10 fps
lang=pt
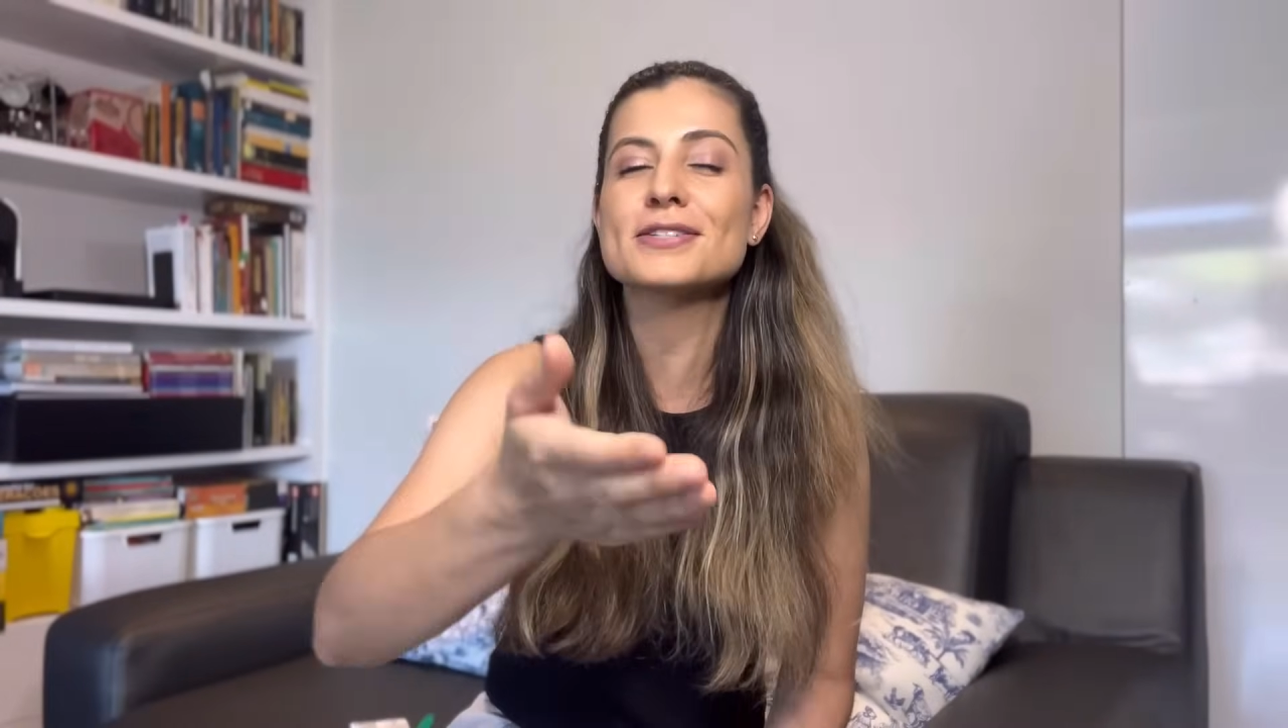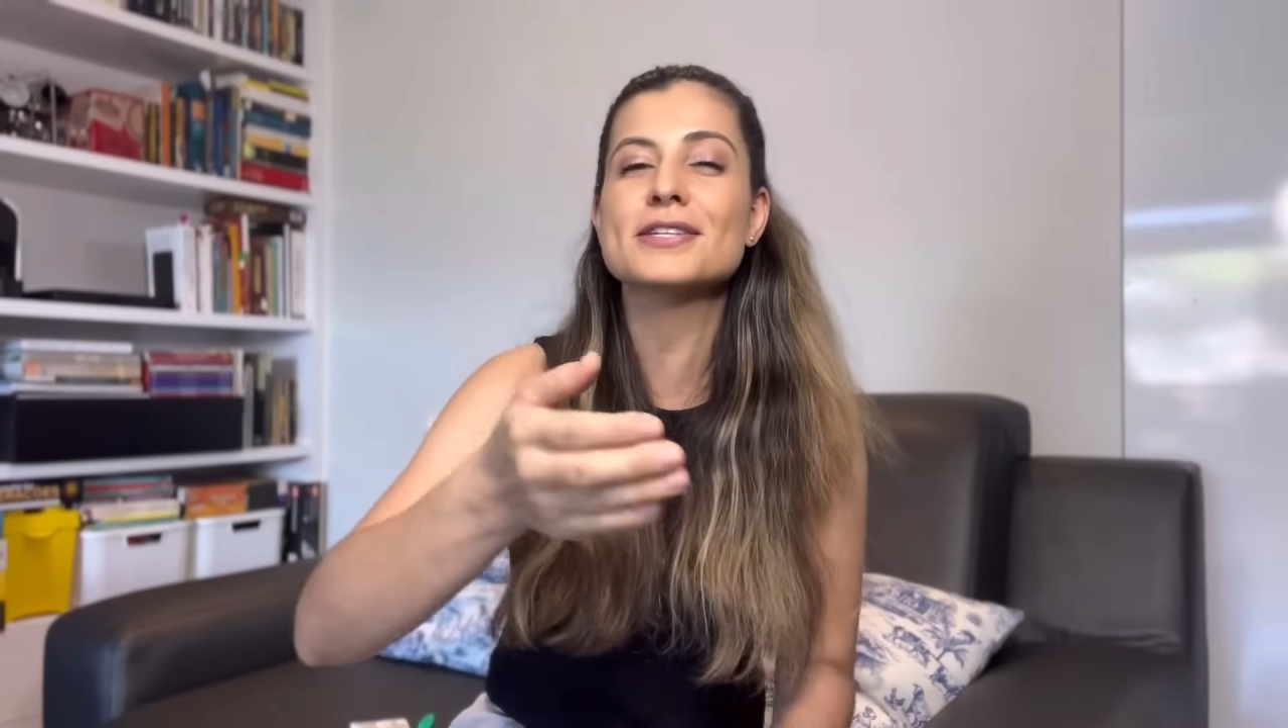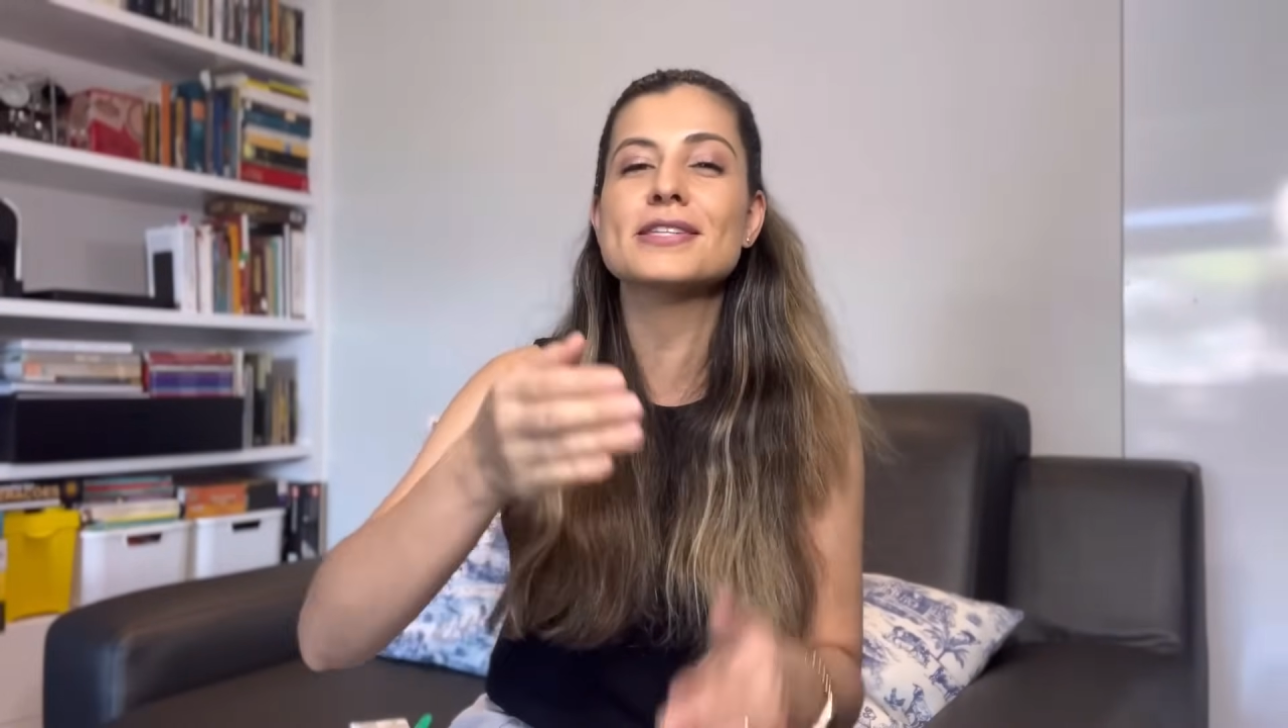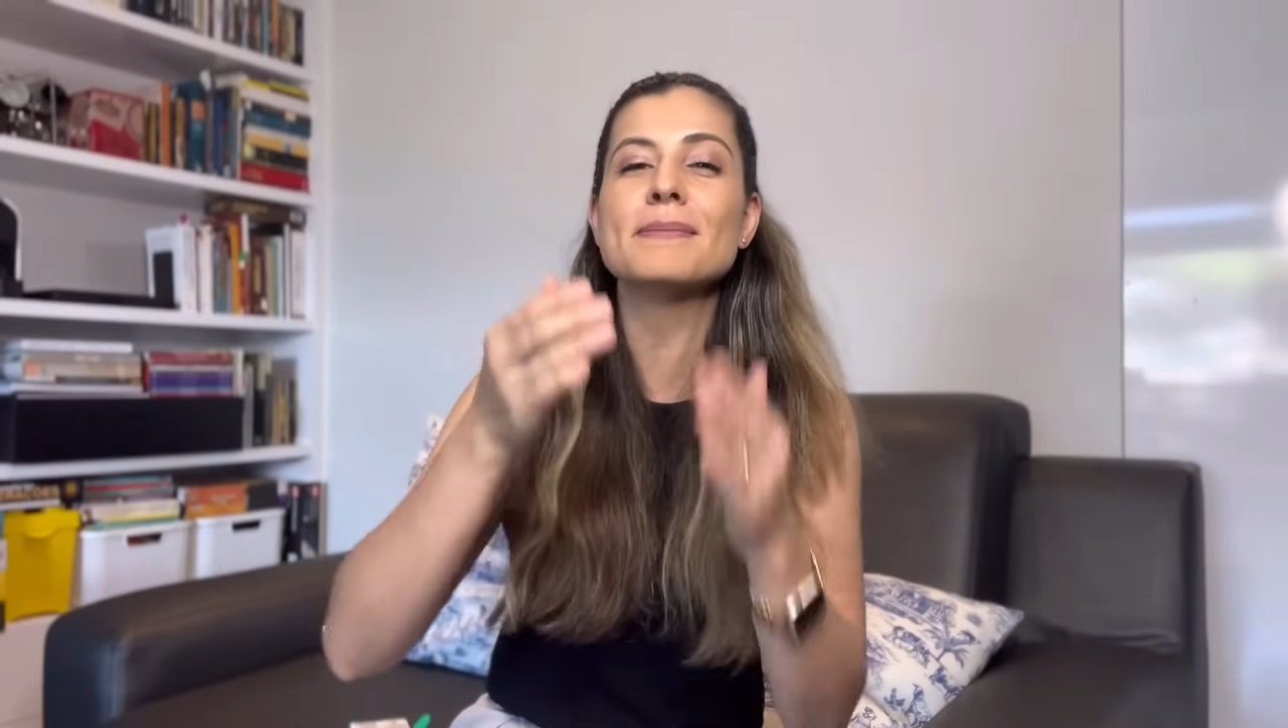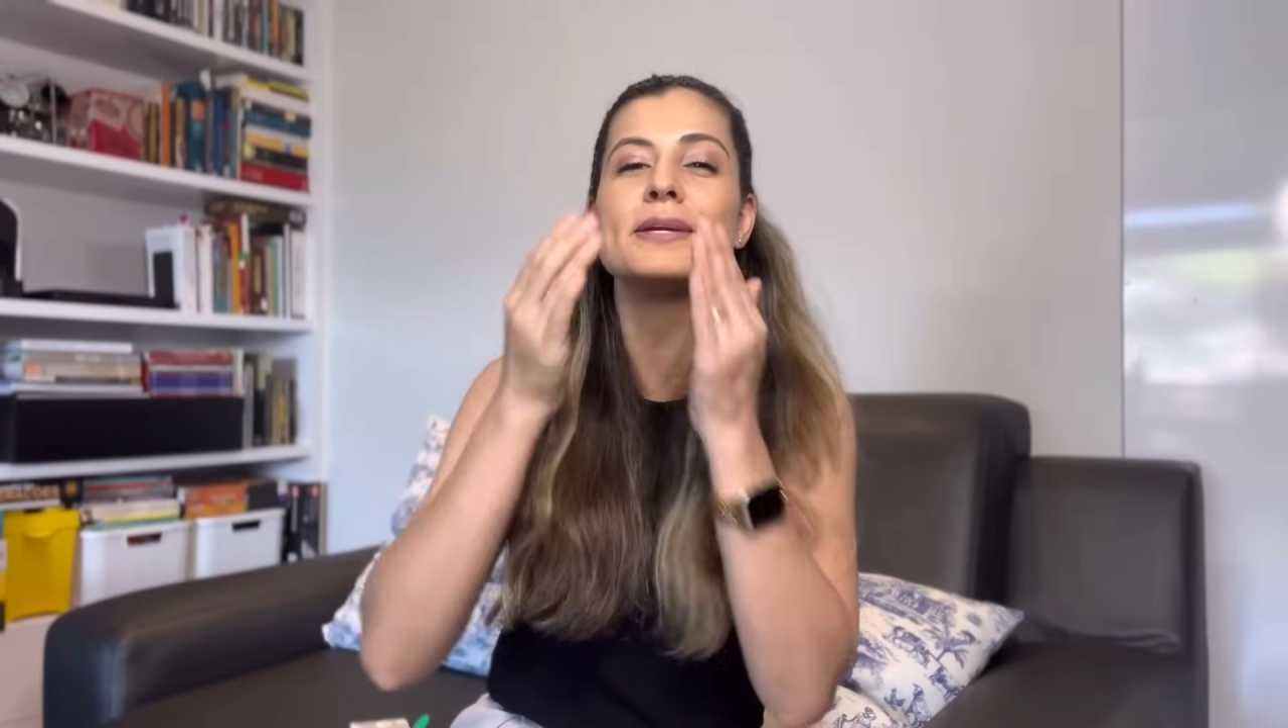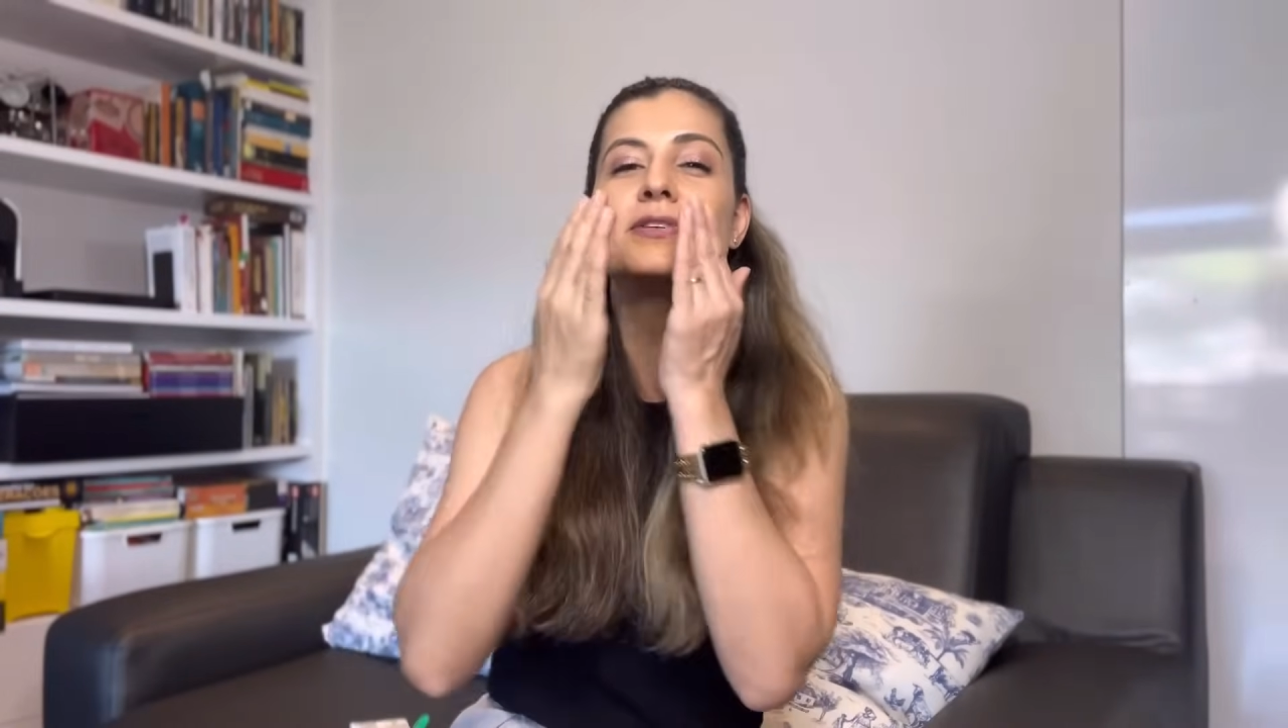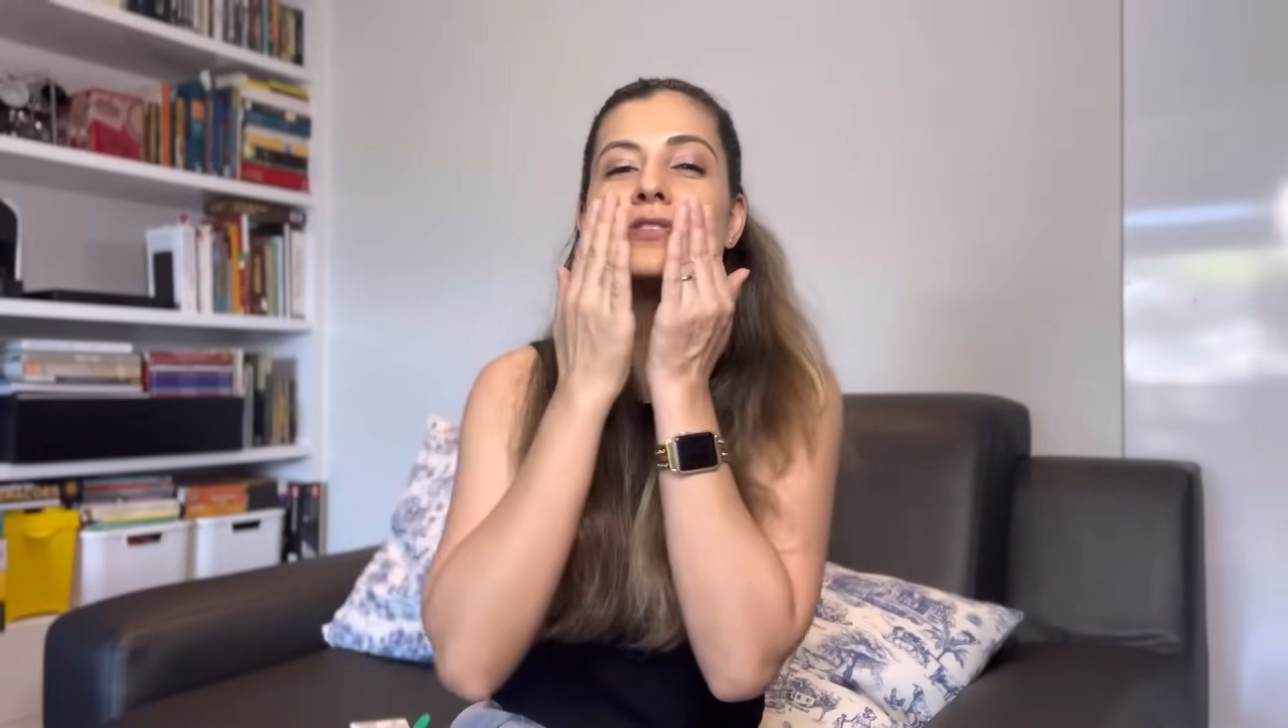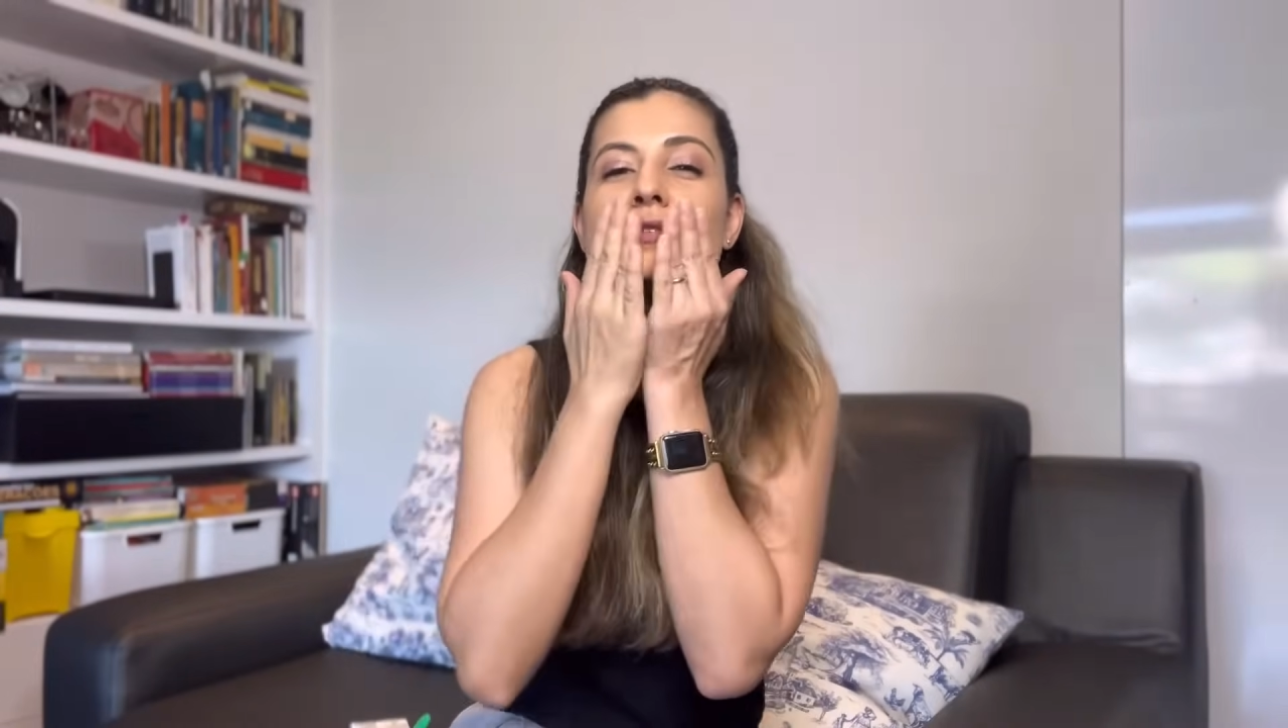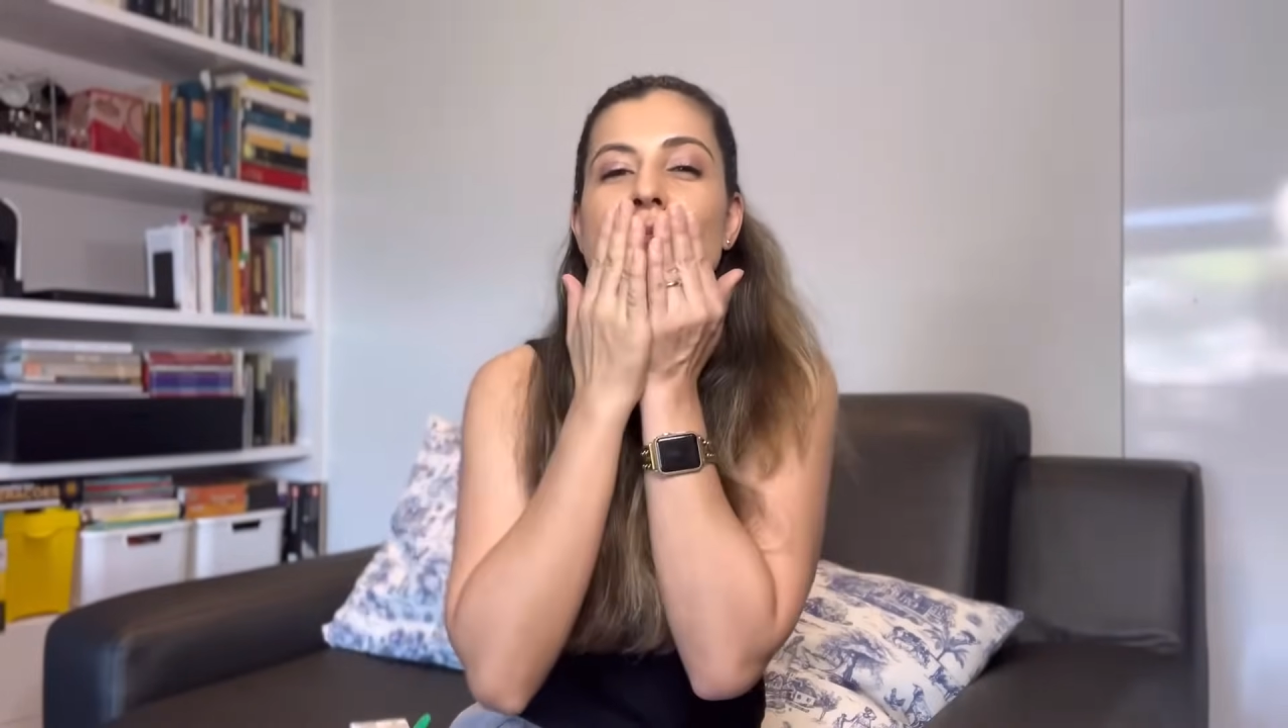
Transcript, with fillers: seus amigos.